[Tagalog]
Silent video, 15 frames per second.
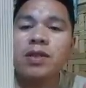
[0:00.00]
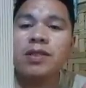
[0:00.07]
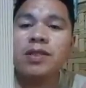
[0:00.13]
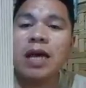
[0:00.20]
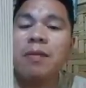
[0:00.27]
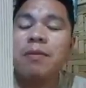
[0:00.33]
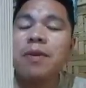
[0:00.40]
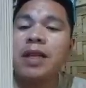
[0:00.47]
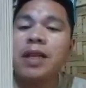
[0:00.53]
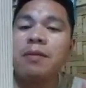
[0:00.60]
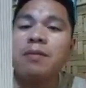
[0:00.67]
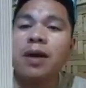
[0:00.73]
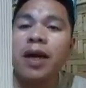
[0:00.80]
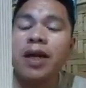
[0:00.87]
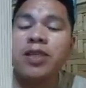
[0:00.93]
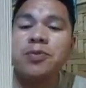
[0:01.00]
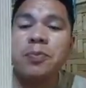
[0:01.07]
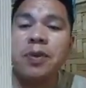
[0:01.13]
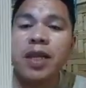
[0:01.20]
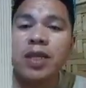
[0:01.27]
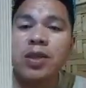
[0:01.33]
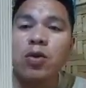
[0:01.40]
sabi ng mga
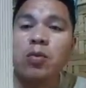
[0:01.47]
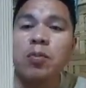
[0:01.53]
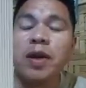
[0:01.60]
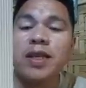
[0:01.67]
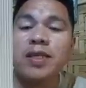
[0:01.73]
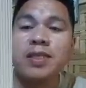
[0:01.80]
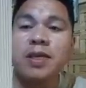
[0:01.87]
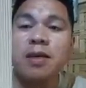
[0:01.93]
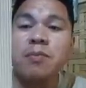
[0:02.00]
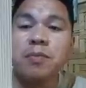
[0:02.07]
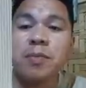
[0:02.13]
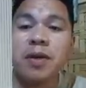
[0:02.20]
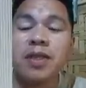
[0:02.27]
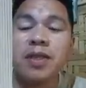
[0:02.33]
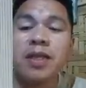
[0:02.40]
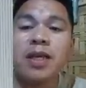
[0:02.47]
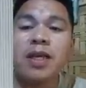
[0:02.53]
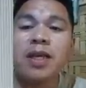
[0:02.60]
eksperto, pag stampede,